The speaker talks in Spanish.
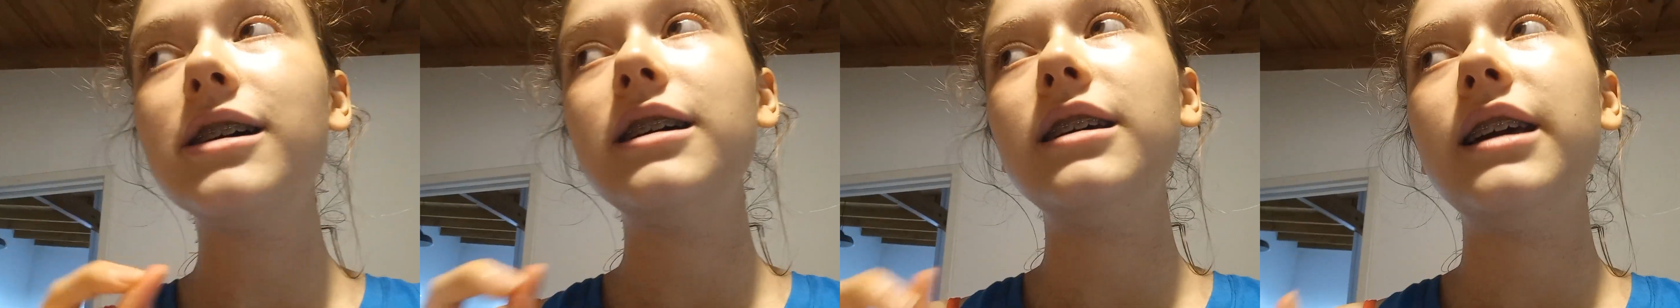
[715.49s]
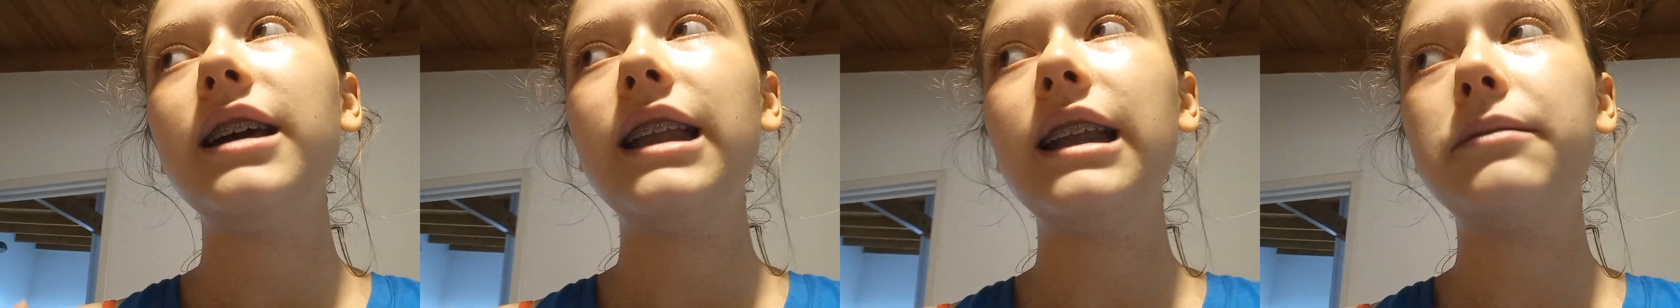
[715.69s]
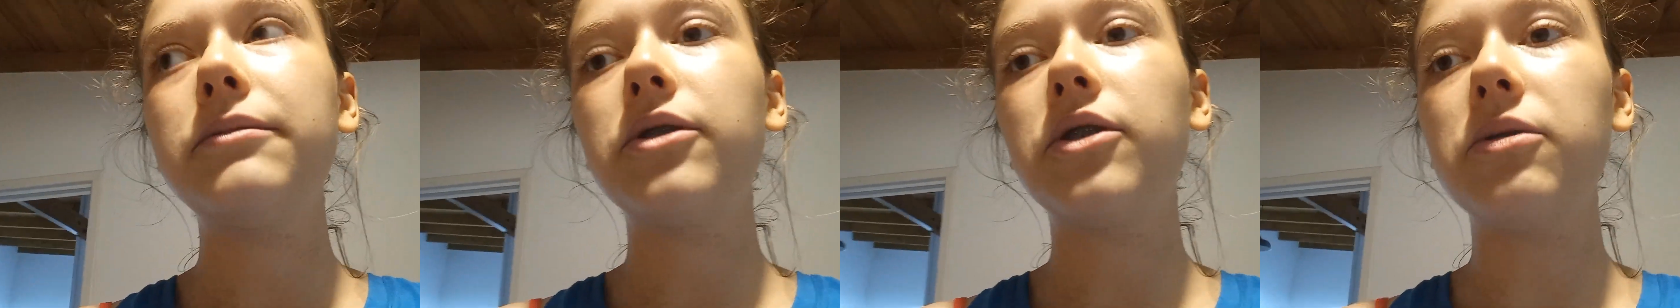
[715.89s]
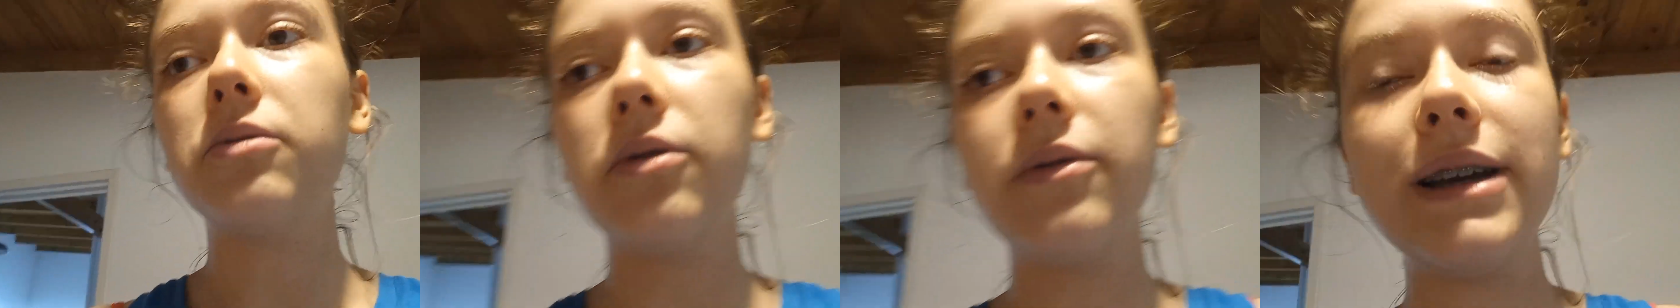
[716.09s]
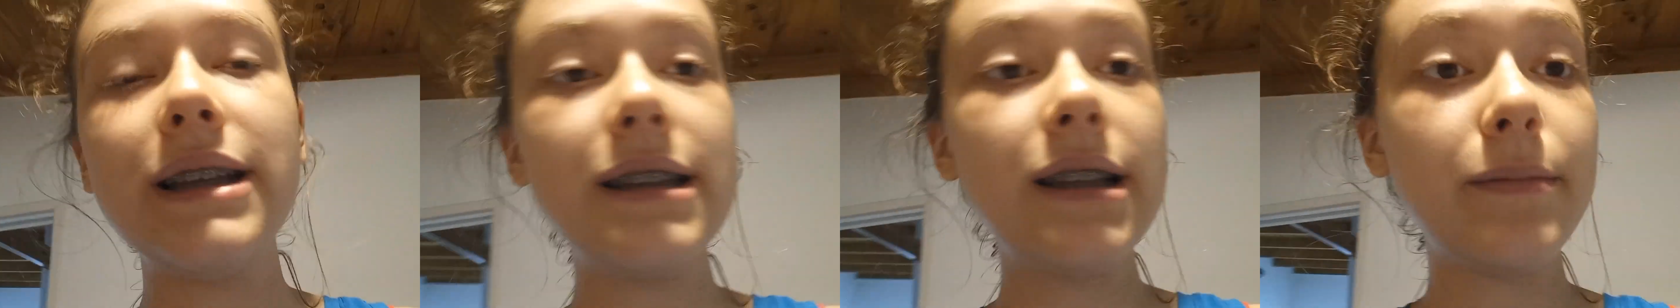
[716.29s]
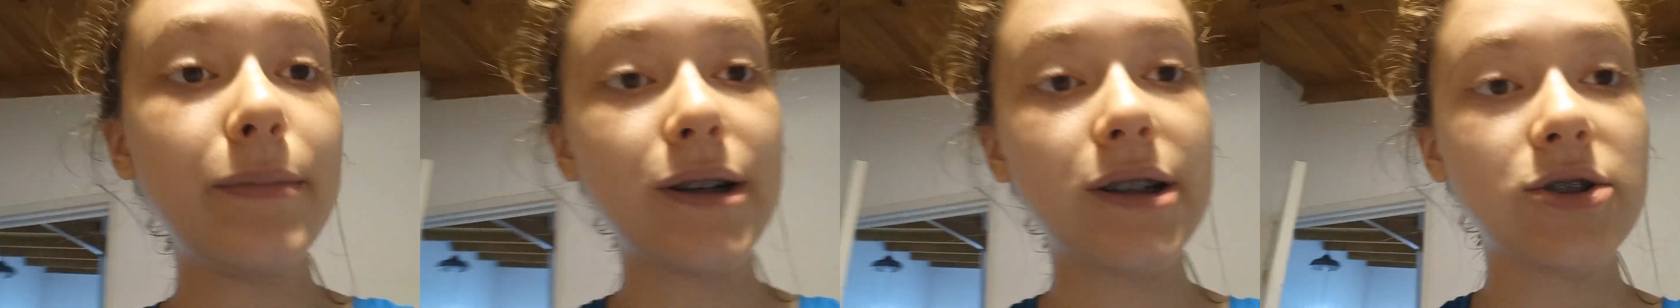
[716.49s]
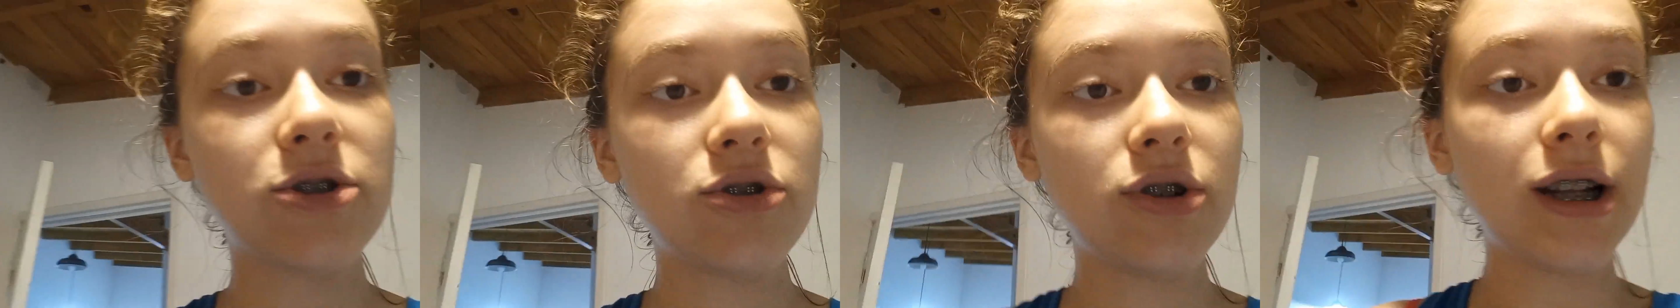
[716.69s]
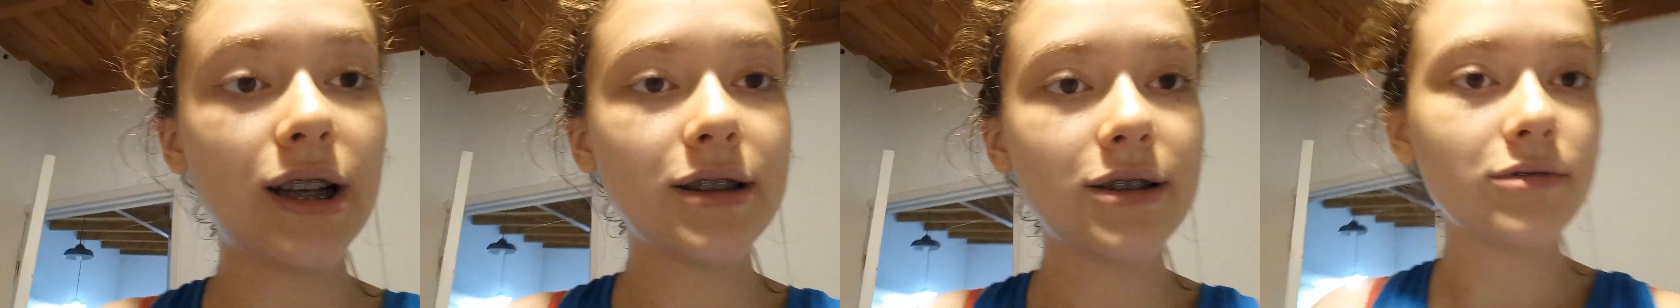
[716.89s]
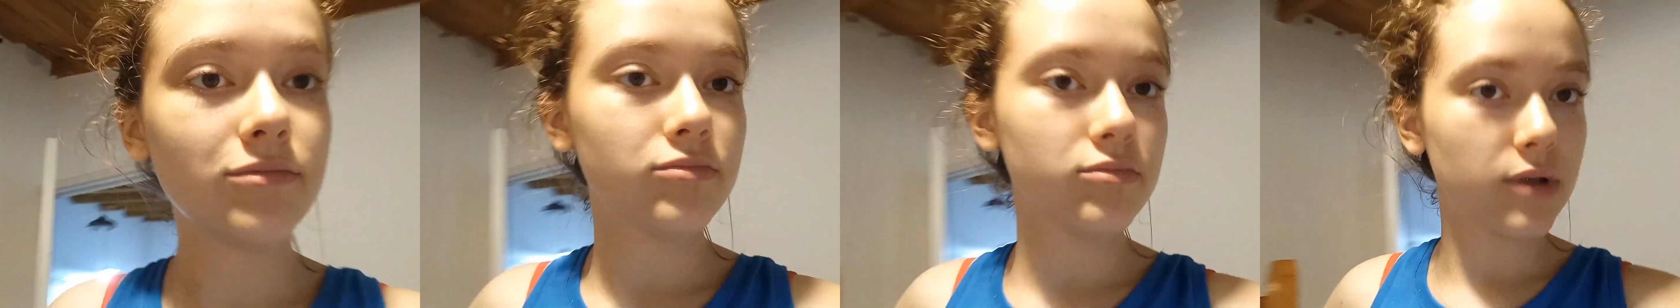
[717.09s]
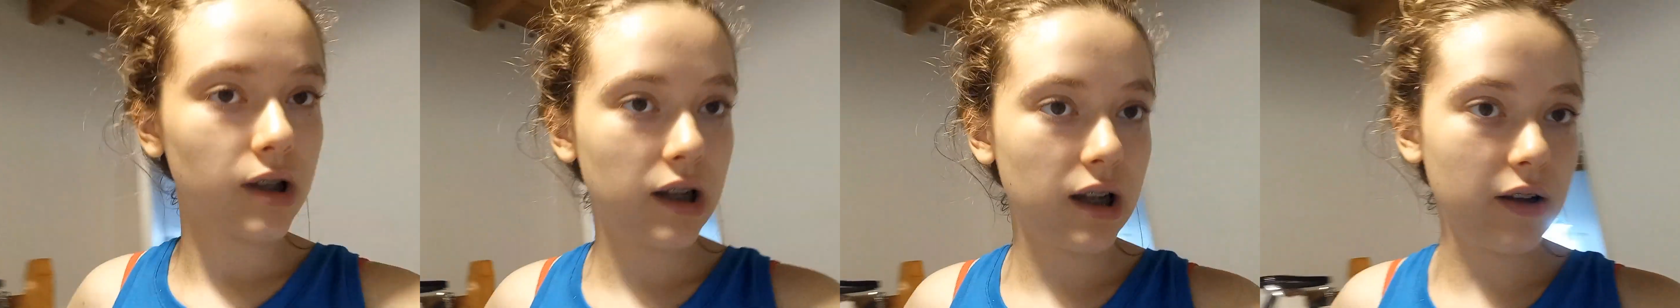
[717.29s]
éramos como 20 personas.
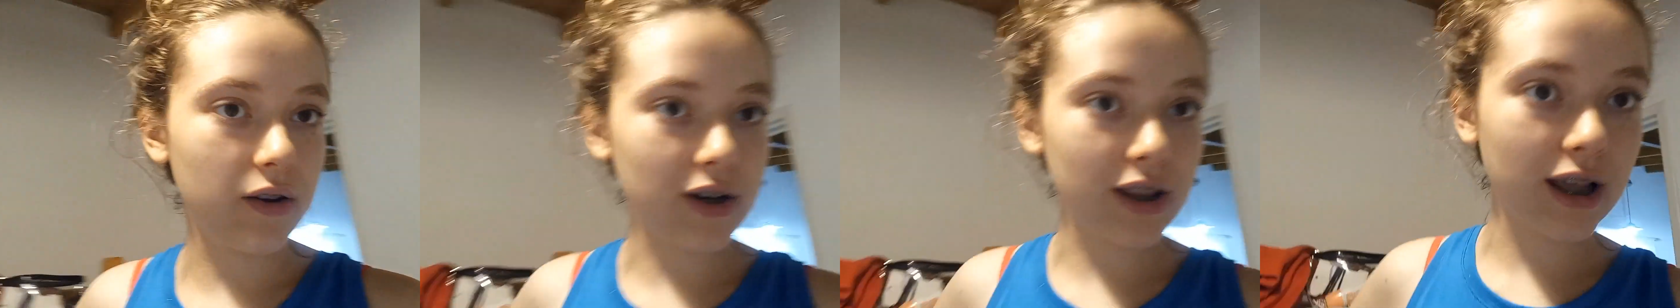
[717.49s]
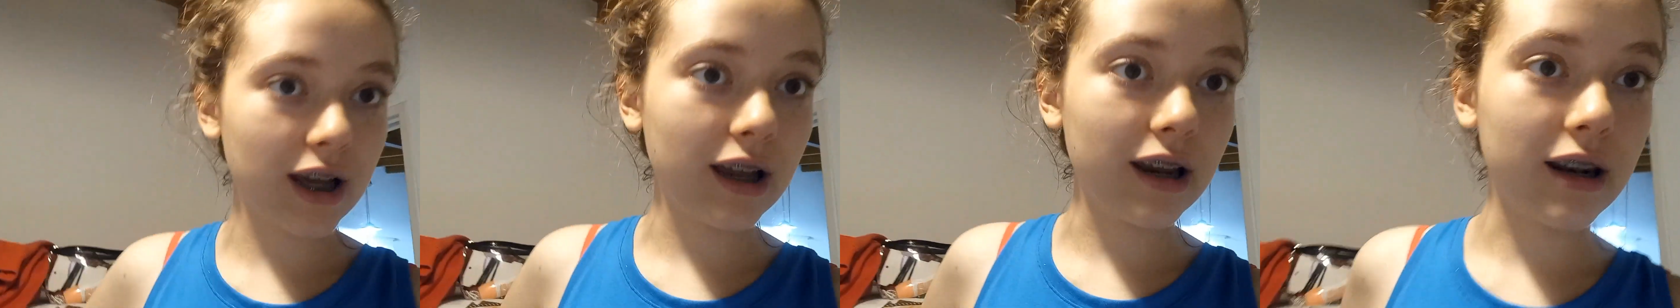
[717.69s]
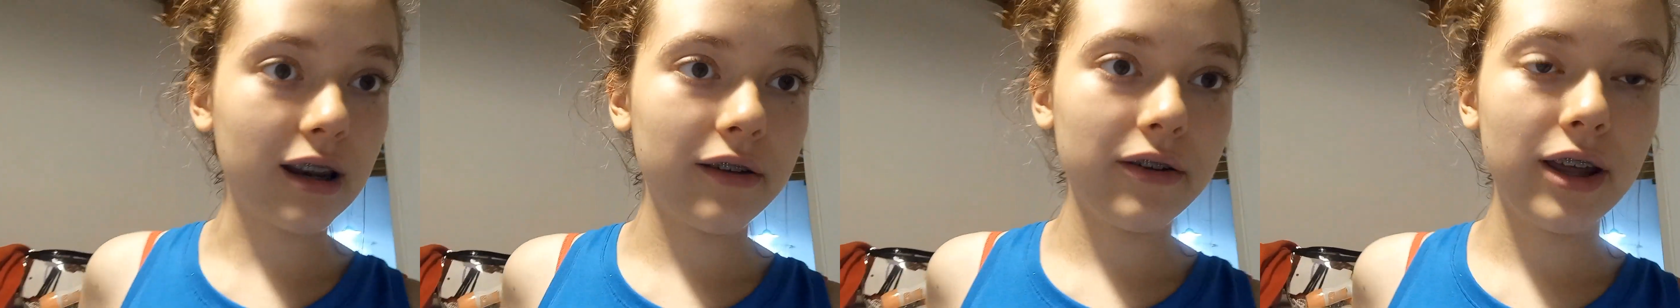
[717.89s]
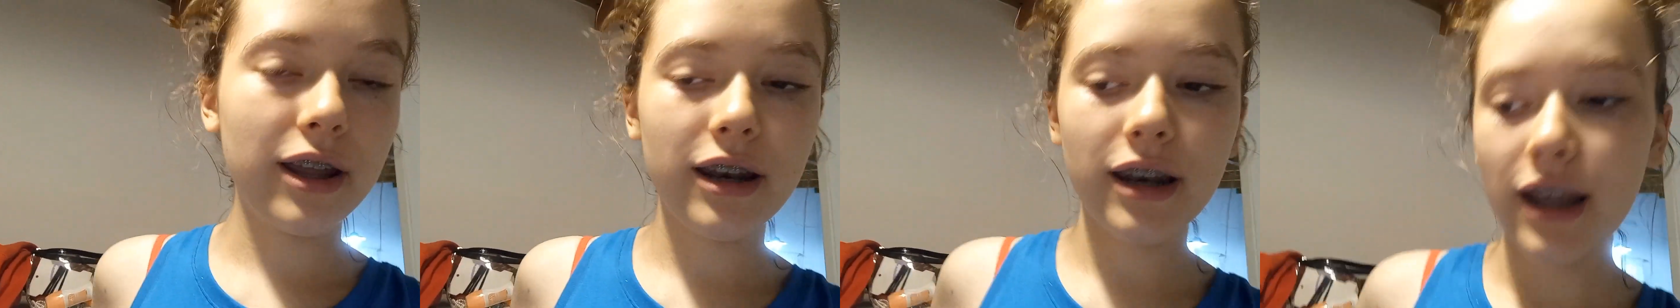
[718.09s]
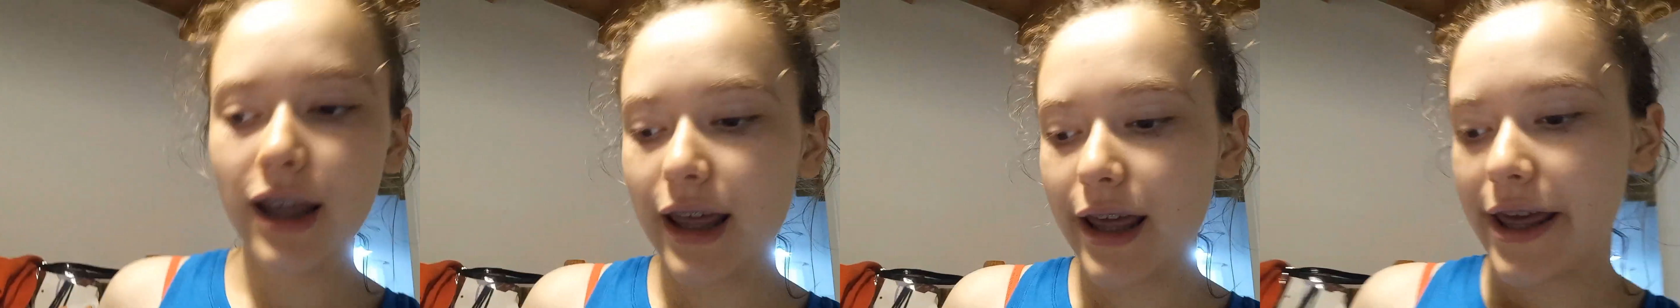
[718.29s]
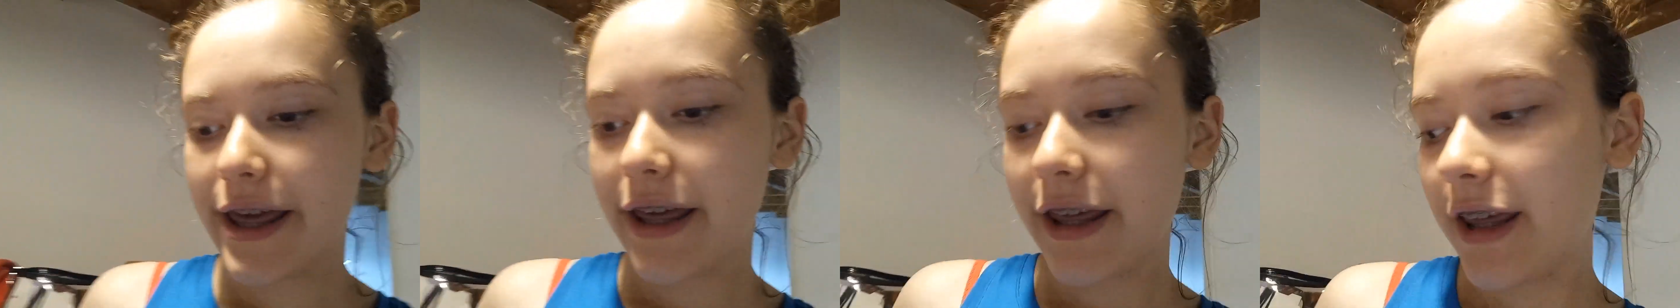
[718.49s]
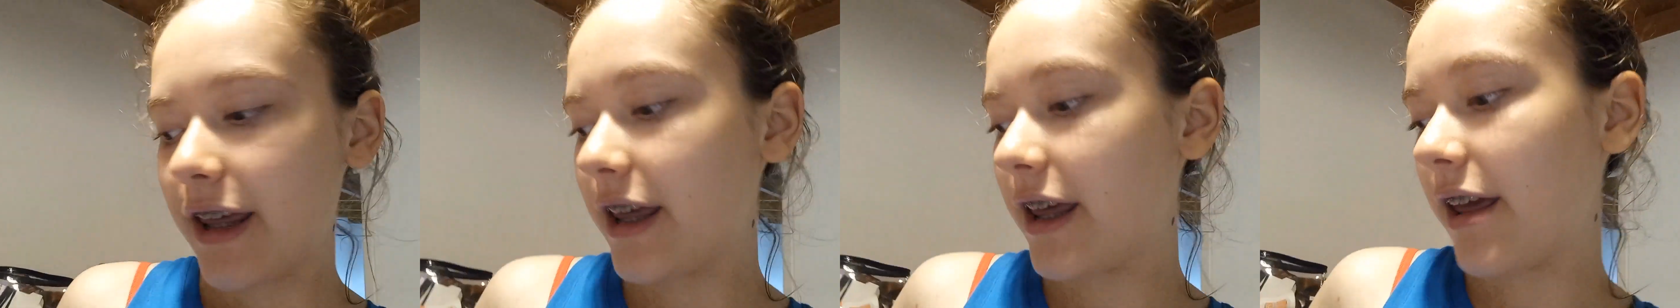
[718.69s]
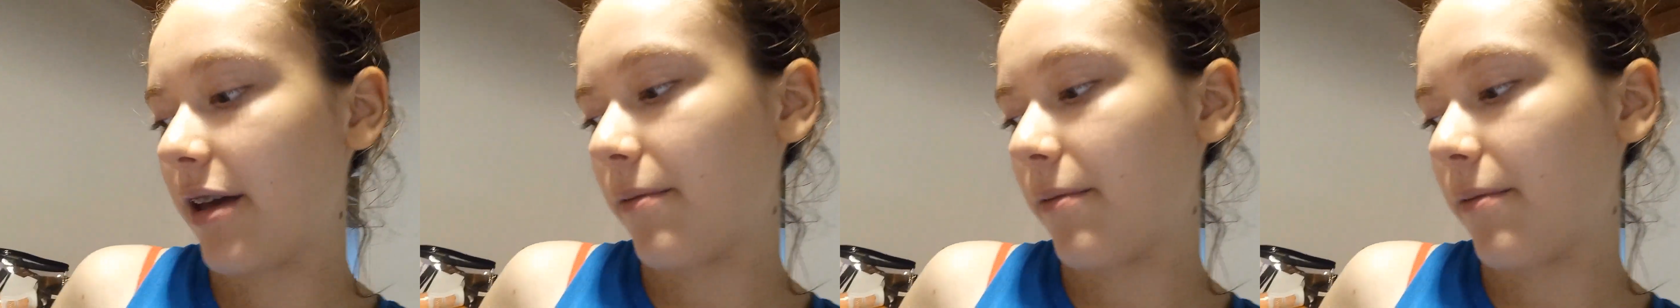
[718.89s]
La verdad que re bien. Y...